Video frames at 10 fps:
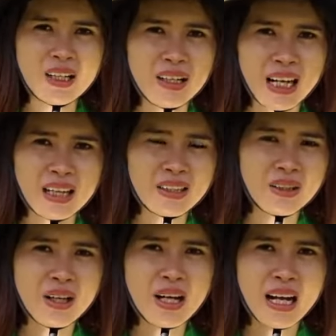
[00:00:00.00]
nó ngăn
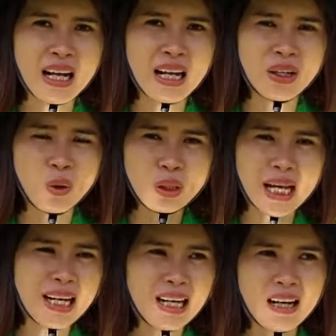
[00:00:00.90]
ngừa à, cụ
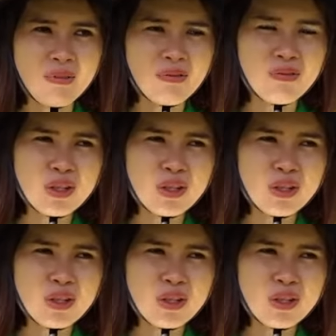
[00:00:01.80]
thể đây là